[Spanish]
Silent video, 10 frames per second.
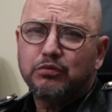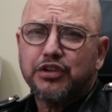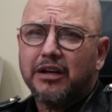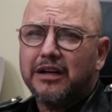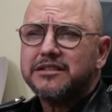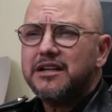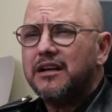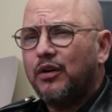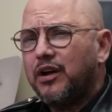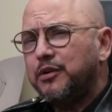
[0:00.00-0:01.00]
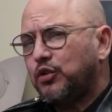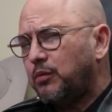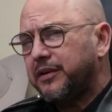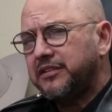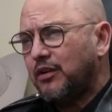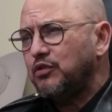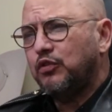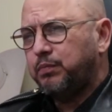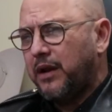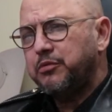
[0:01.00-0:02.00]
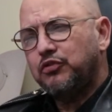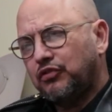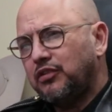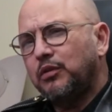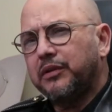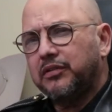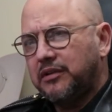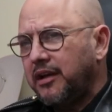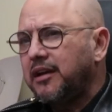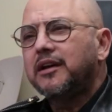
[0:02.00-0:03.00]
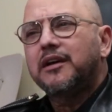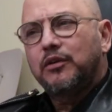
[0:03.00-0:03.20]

mucha raza. Ahora que me tocó presentarlo en los premios, yo sí lo presenté.